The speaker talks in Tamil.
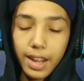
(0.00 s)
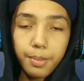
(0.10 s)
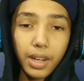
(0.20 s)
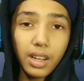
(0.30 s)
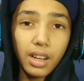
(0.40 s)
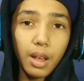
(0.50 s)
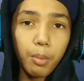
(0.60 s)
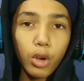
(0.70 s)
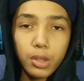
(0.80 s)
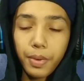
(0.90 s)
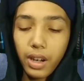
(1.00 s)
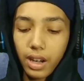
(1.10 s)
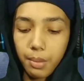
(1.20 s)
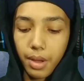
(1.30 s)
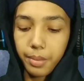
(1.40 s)
க்ளீன் பண்ணிருங்க பூஸ்ட்
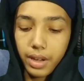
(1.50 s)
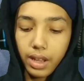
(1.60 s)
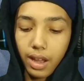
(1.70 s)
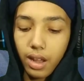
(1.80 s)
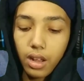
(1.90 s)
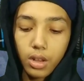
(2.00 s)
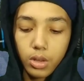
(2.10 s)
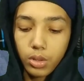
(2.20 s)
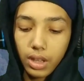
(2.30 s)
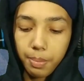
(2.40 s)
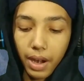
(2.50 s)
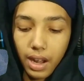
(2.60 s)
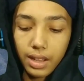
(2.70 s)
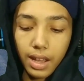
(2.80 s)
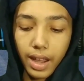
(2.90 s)
பண்ணிருங்க மெமரியை ஸோ அது
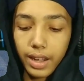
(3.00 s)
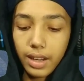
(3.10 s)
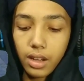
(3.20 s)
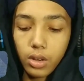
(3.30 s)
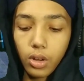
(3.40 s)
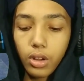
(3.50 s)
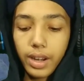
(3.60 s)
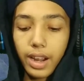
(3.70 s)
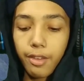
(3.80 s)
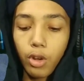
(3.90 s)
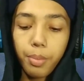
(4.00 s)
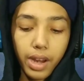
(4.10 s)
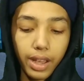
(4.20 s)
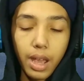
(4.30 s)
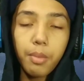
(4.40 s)
பண்ணாதான் கரெக்டாக இருக்கும் ஏன்னா இவ்வளோ
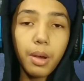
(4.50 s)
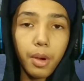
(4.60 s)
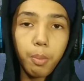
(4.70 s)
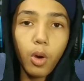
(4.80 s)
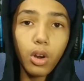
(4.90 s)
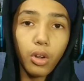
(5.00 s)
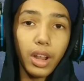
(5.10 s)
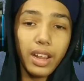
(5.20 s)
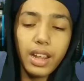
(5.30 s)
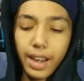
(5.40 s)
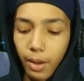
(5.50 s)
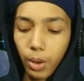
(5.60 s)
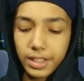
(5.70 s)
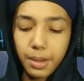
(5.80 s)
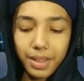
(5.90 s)
பெரிய கேம் நம்ம போடுறோம் ஏன்னா
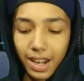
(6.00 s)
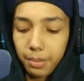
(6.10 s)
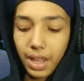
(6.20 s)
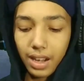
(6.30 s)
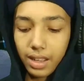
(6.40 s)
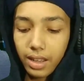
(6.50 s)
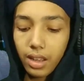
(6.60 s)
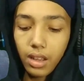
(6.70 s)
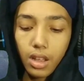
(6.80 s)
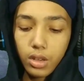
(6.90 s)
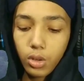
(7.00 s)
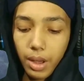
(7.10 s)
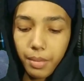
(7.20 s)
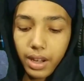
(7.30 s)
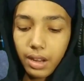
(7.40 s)
ஒன் ஜிபி ரேம் தான் இருக்குது ஸோ
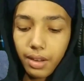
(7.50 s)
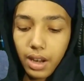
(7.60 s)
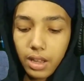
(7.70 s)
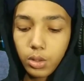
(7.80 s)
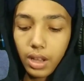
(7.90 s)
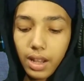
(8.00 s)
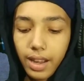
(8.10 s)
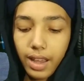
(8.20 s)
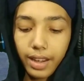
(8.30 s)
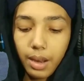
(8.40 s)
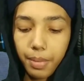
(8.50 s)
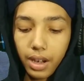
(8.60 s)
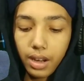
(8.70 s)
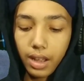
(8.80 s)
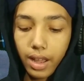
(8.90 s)
எம்ஐடிவியில் ஸோ அதெல்லாம் நீங்கள் கரெக்டாக
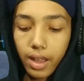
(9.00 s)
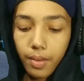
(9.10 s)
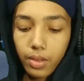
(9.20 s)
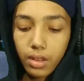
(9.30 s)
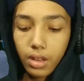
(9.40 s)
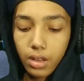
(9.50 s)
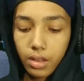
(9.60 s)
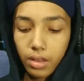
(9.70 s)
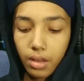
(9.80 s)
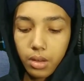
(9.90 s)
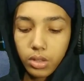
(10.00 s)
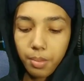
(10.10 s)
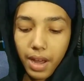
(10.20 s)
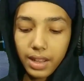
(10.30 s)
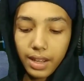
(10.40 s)
பண்ணுங்க ஸோ
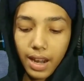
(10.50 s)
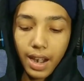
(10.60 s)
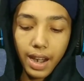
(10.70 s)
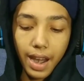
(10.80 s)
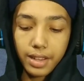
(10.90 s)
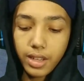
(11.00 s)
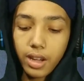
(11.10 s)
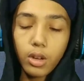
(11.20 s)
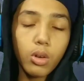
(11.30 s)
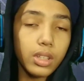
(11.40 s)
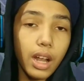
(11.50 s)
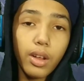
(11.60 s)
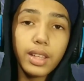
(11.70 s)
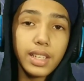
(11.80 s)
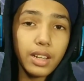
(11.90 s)
பார்த்தீங்கன்னா நான் எஜெக்ட்னு
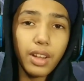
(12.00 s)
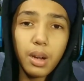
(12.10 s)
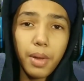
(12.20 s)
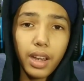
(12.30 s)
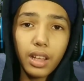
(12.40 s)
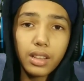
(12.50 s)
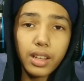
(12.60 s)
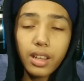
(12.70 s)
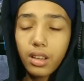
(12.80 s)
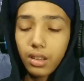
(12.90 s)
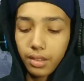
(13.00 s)
கொடுத்தாலும் எஜெக்ட் வர மாட்டேங்குது